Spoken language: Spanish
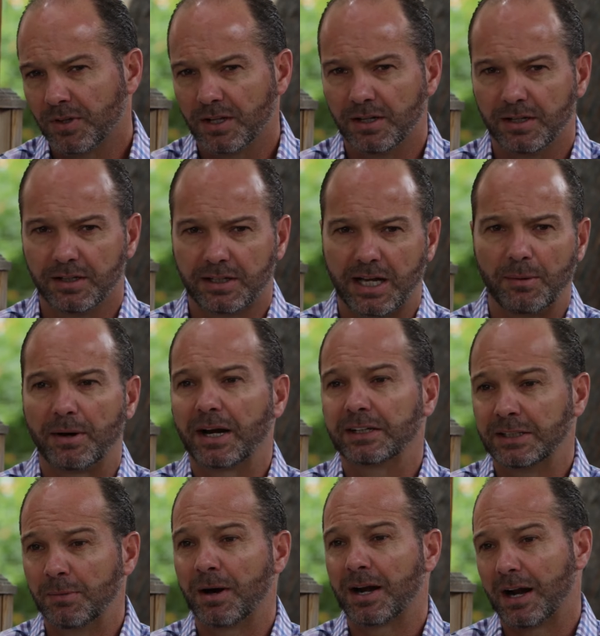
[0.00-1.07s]
eh, que van a
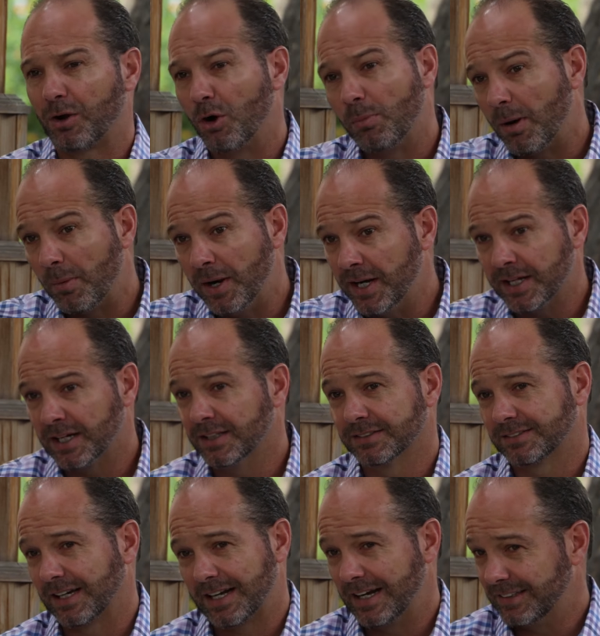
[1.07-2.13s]
llevar la Copa América y
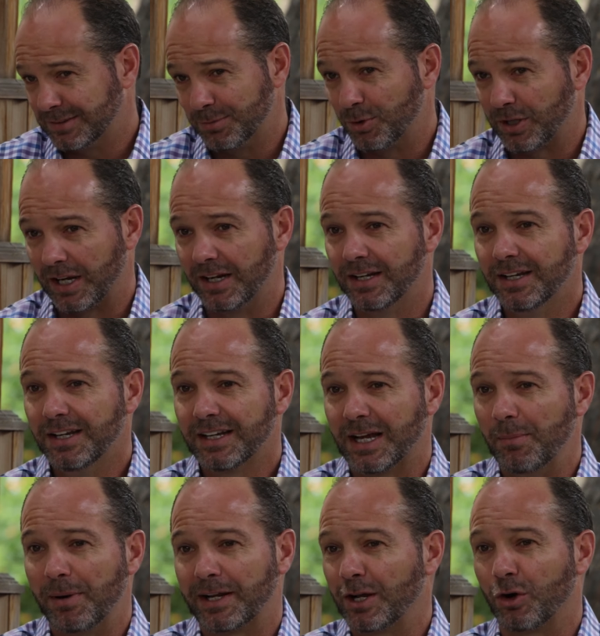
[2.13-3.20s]
está clarísimo que,
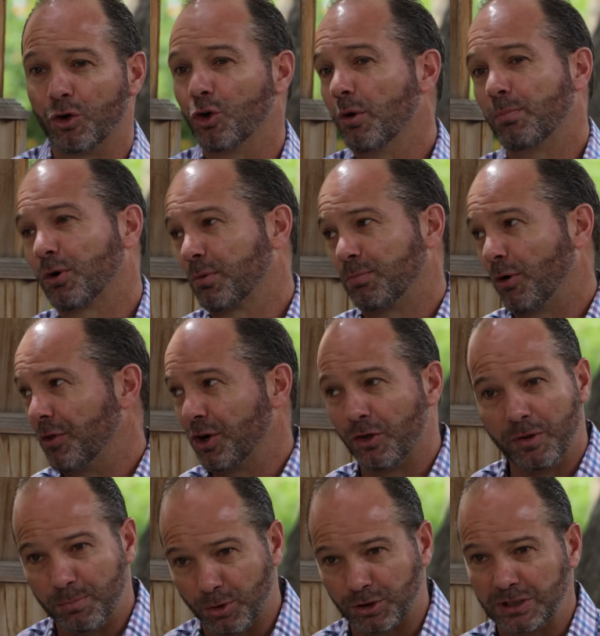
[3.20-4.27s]
que México no por poderío
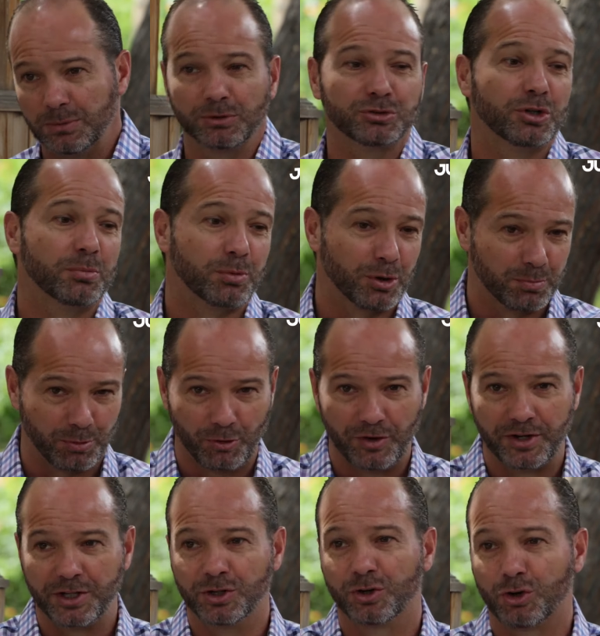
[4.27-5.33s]
deportivo, sino por
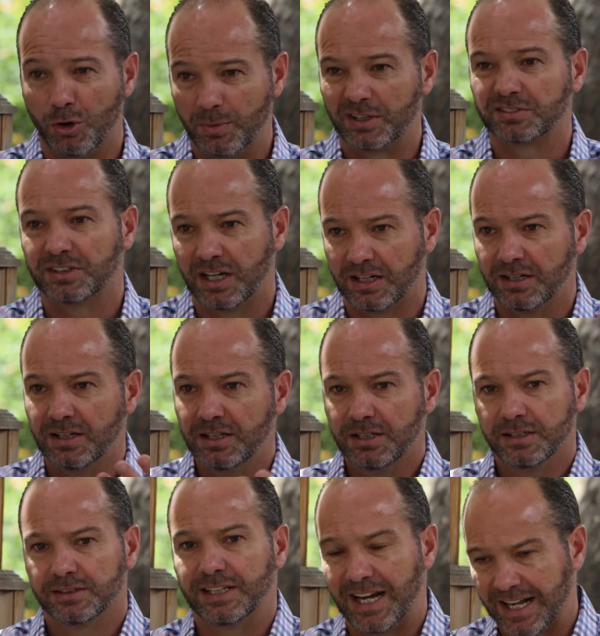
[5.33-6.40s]
poderío comercial
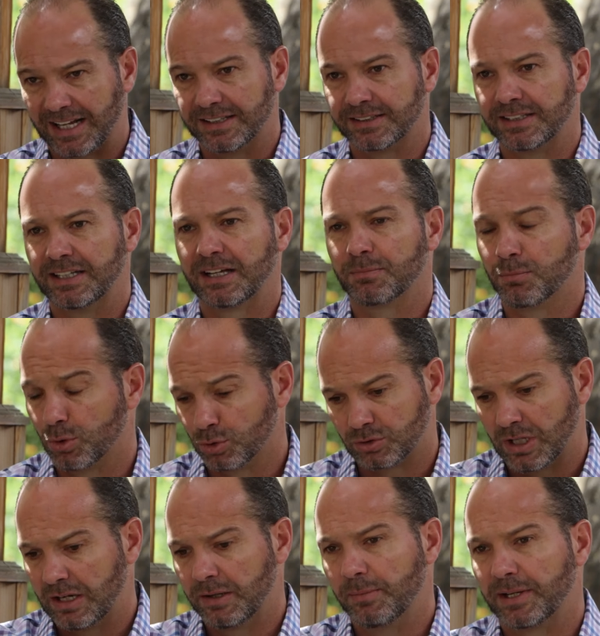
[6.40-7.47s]
de la cantidad
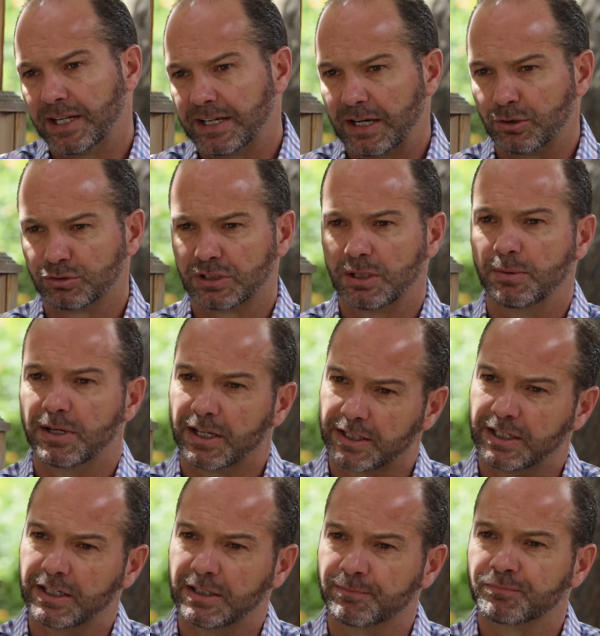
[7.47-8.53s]
brutal de mexicanos que viven
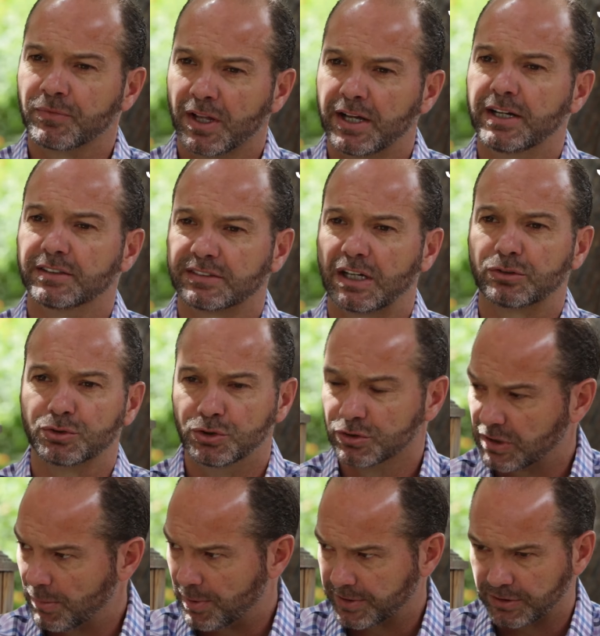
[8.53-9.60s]
aquí en, Estados
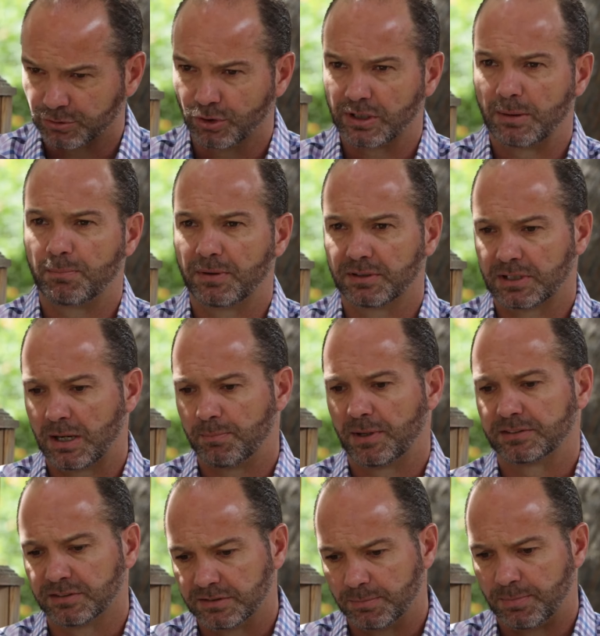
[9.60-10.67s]
Unidos, que aparte son
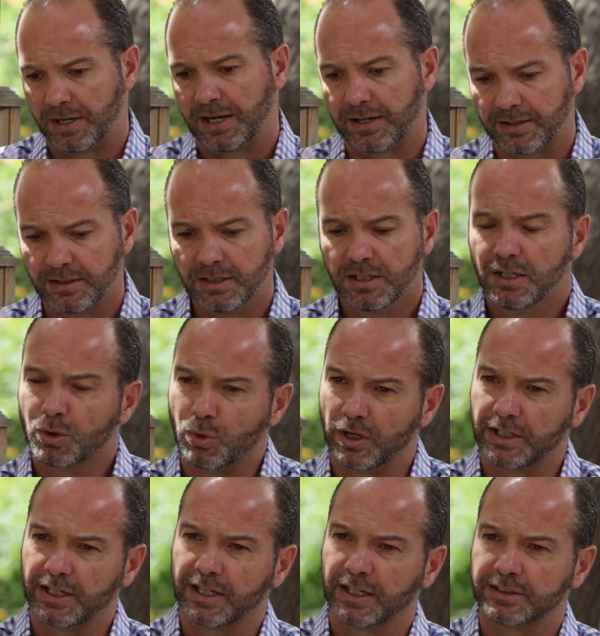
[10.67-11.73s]
capaces de pagar
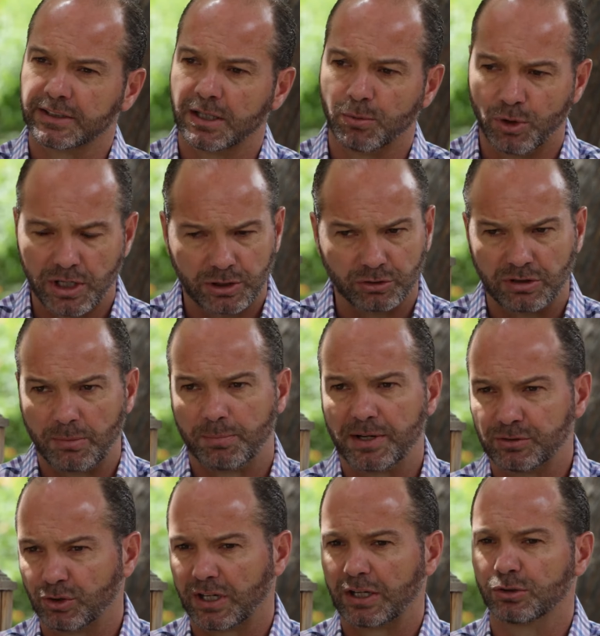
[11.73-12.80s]
cualquier cantidad de boletos al
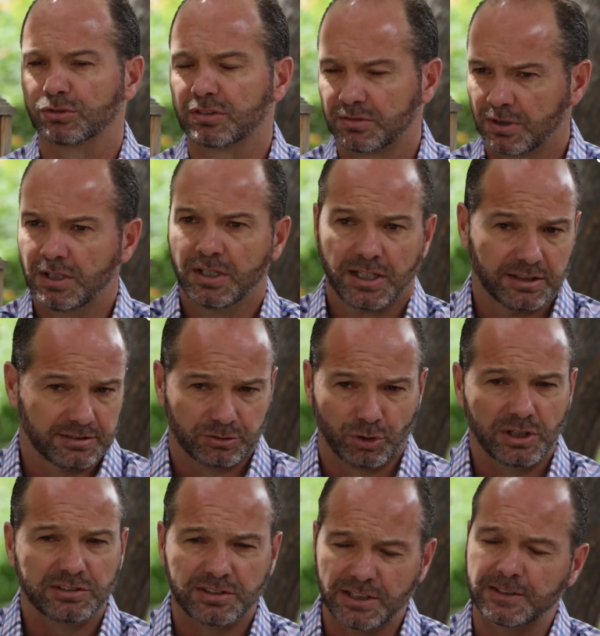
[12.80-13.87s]
precio que ellos que se
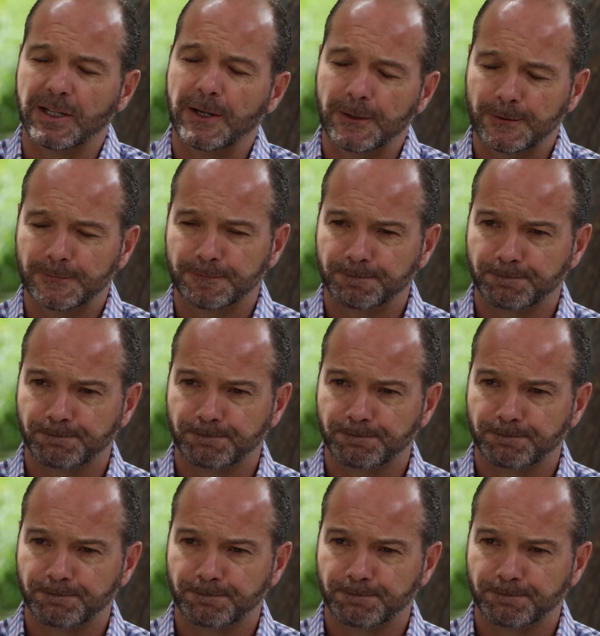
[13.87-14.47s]
solicite, ¿no?